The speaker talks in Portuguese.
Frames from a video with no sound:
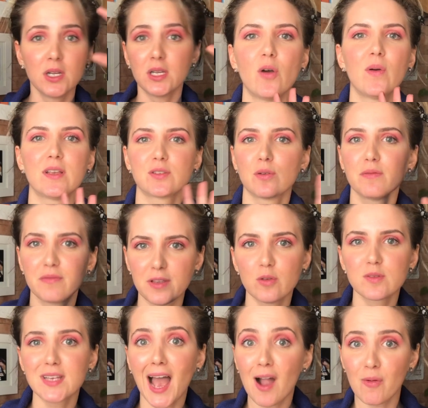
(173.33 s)
Eu resolvi
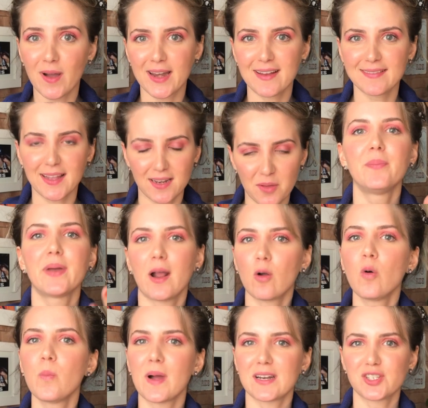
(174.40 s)
usar a quarentena para
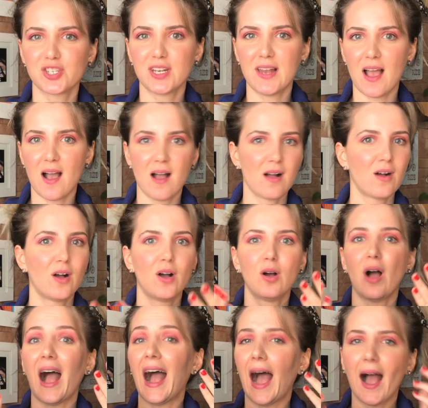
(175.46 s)
compartilhar
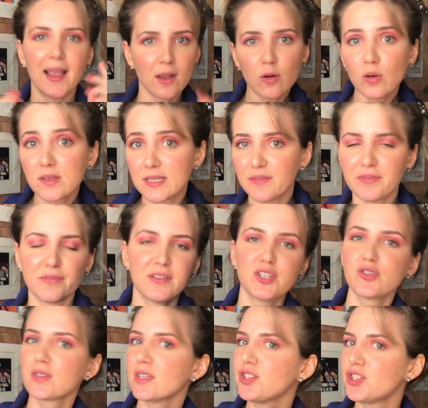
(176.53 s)
inclusive
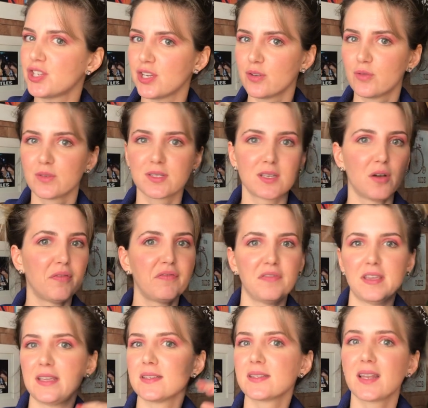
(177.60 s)
vídeos antigos que eu
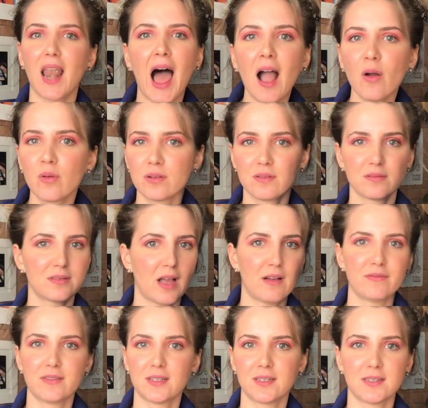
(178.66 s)
fiz lá quando eu
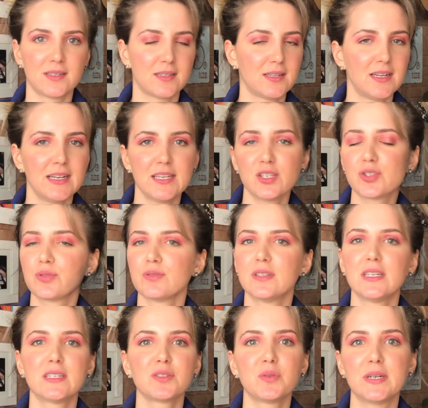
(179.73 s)
tava
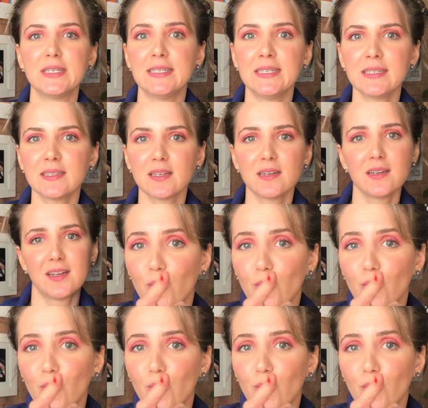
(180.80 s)
estudando ainda.